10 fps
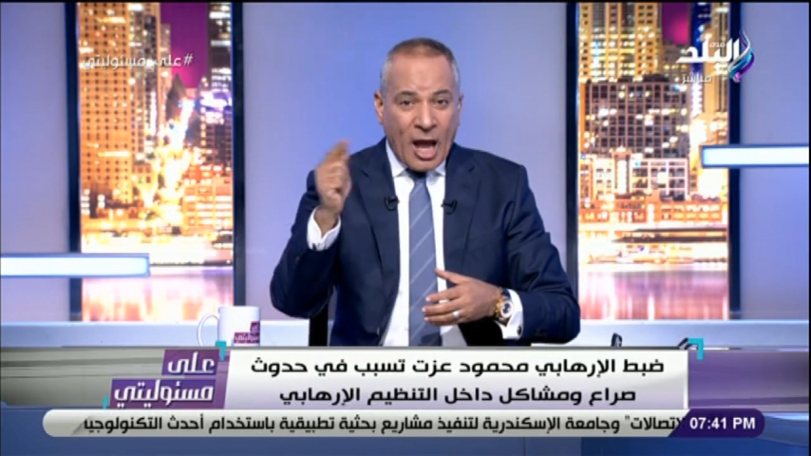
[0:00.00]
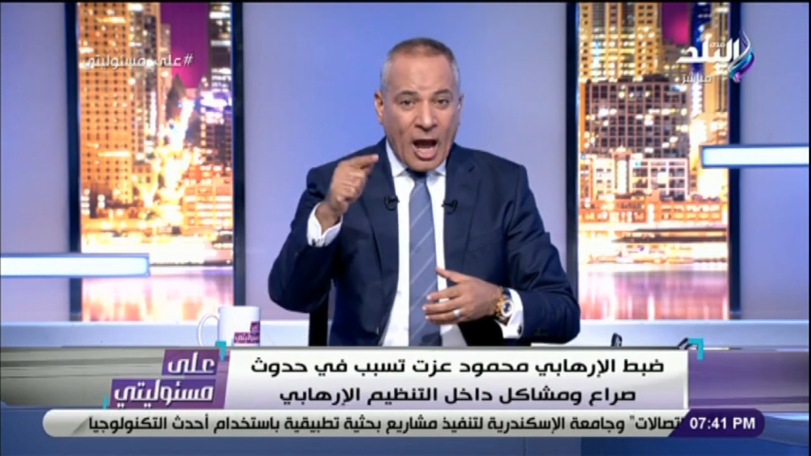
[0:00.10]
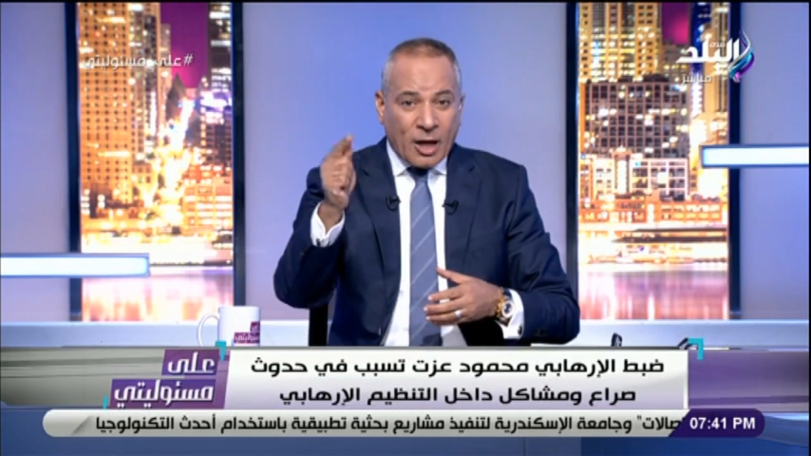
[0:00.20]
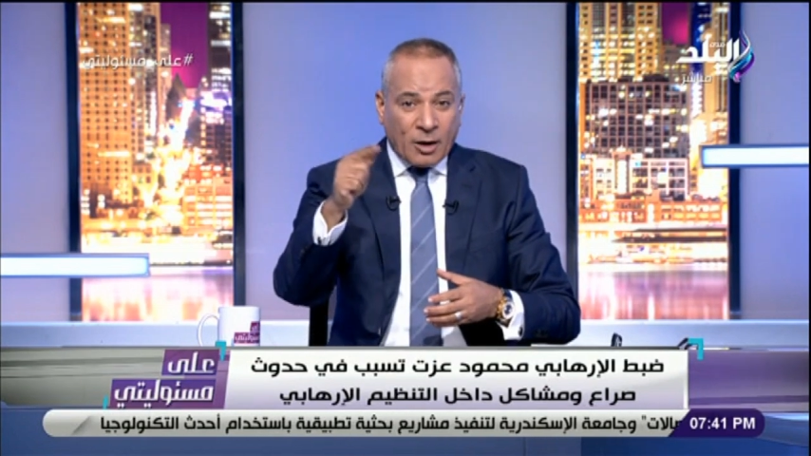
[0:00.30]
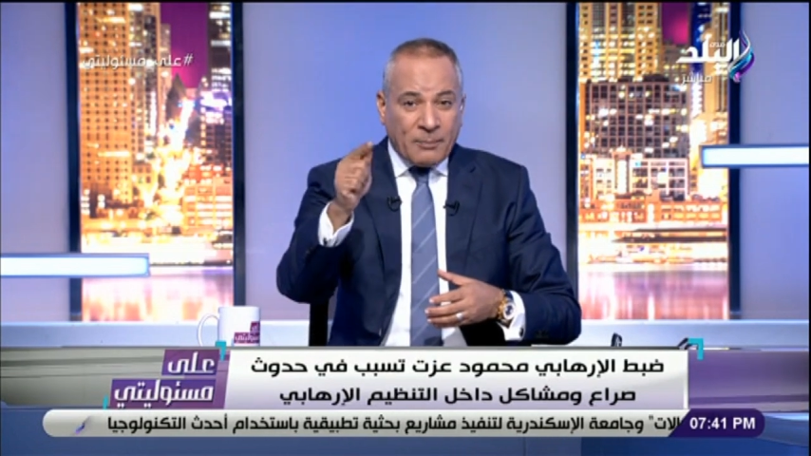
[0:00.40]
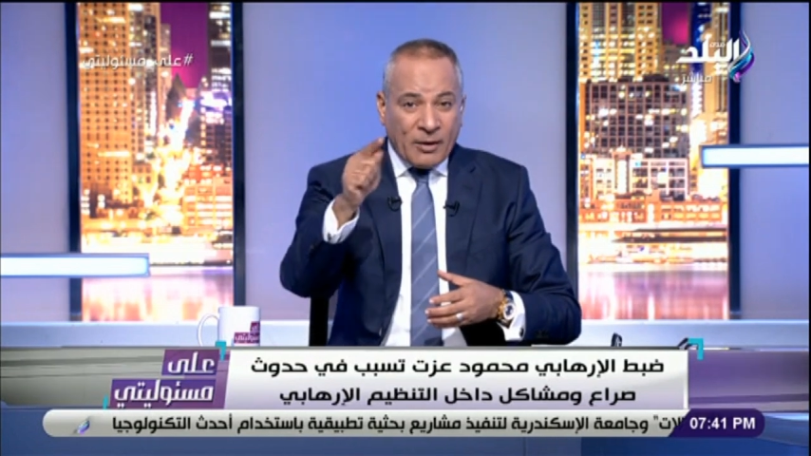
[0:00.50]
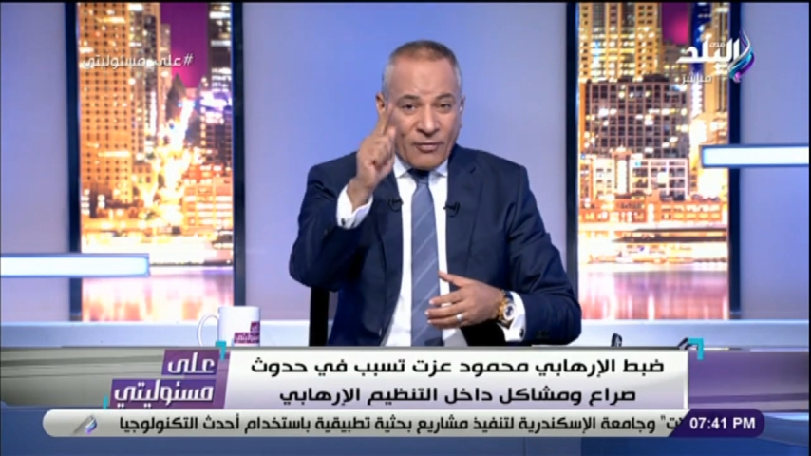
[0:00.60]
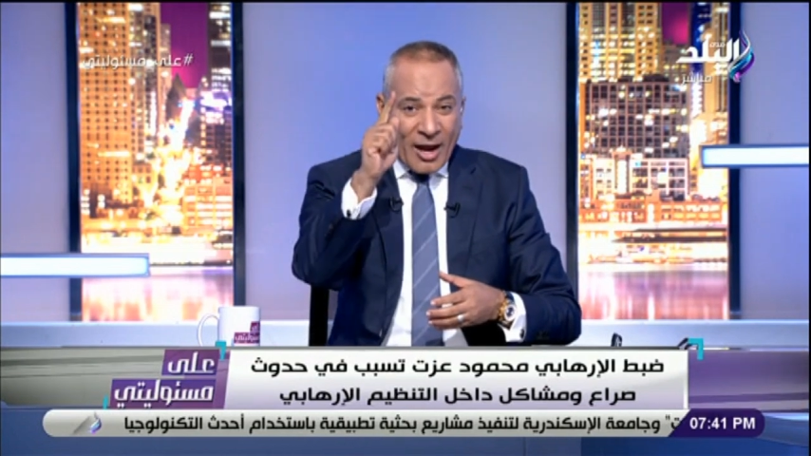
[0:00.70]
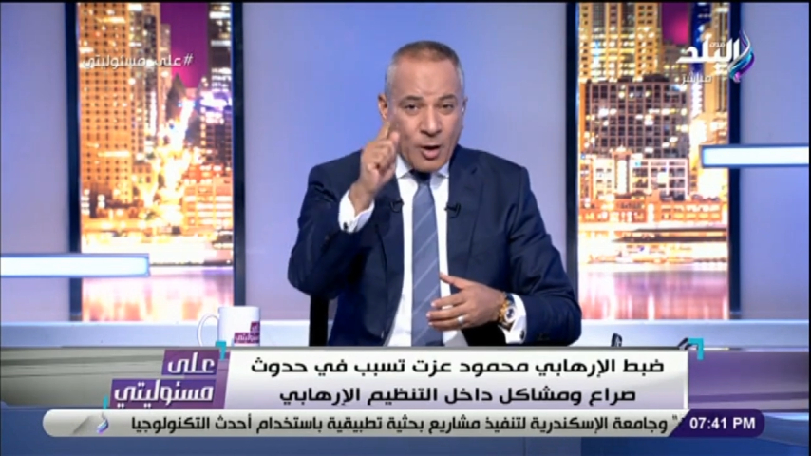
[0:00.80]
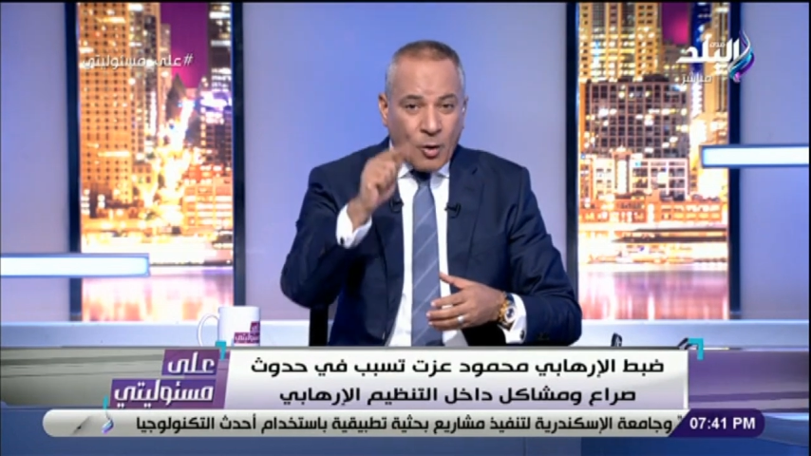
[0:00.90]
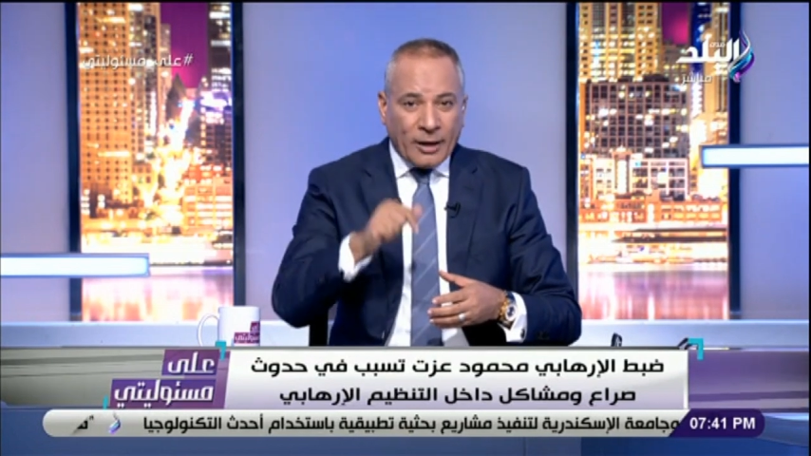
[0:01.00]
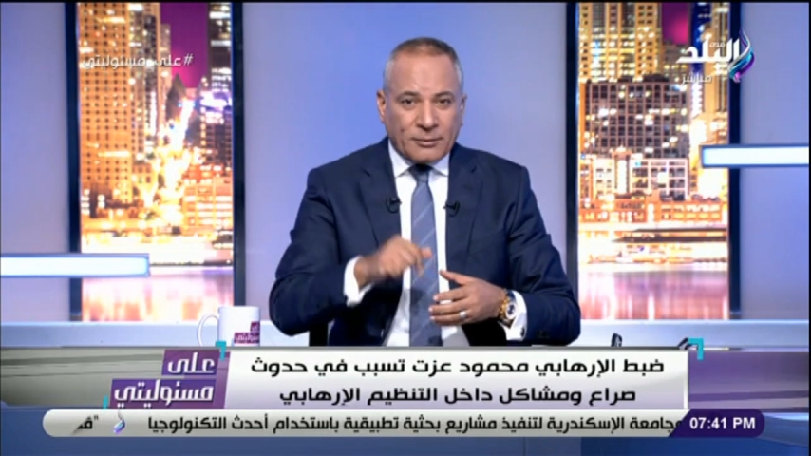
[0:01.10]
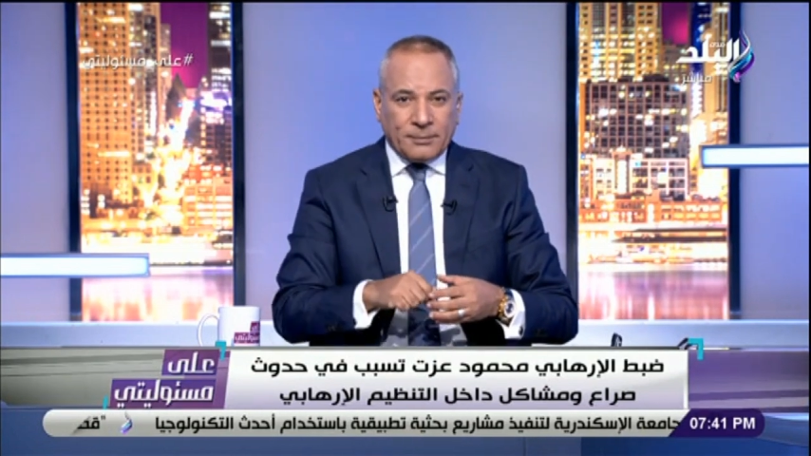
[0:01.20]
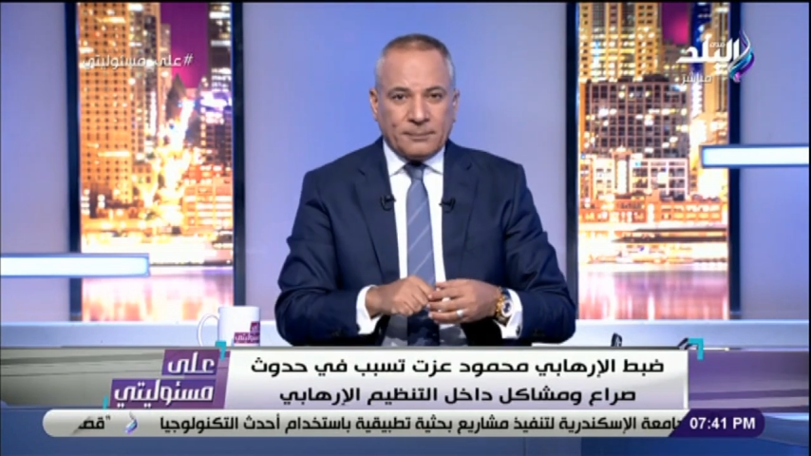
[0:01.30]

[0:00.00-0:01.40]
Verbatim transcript: هيربيك في اي وقت